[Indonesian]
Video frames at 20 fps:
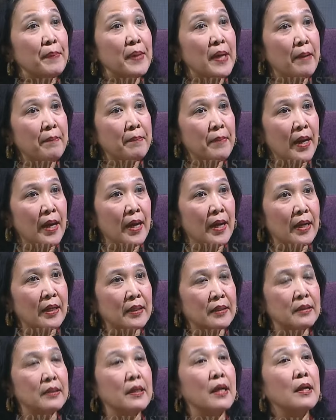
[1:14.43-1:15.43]
ada
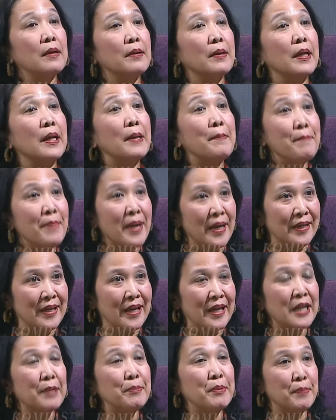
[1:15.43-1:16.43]
penambahan
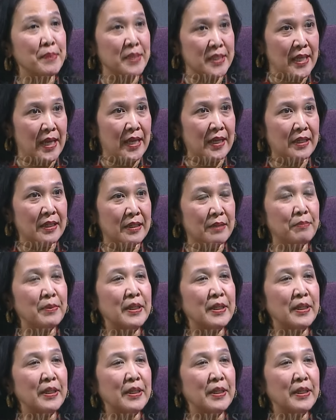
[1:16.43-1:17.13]
lembaga lebih besar,